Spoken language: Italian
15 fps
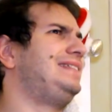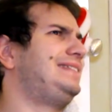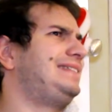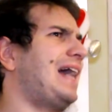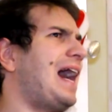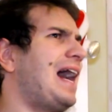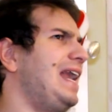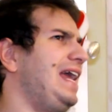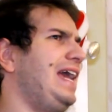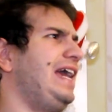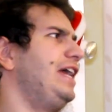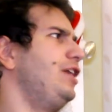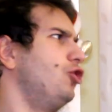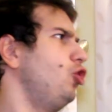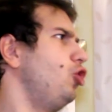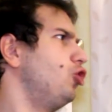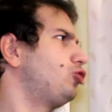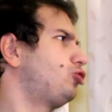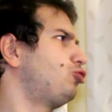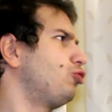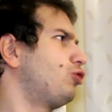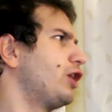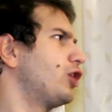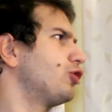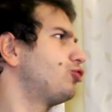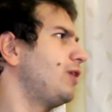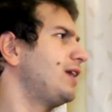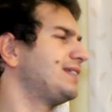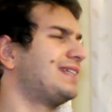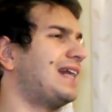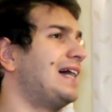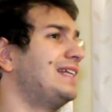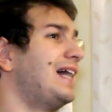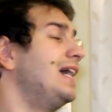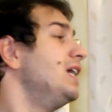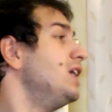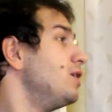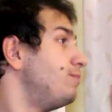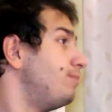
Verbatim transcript: sale e non lo zucchero sulla strada,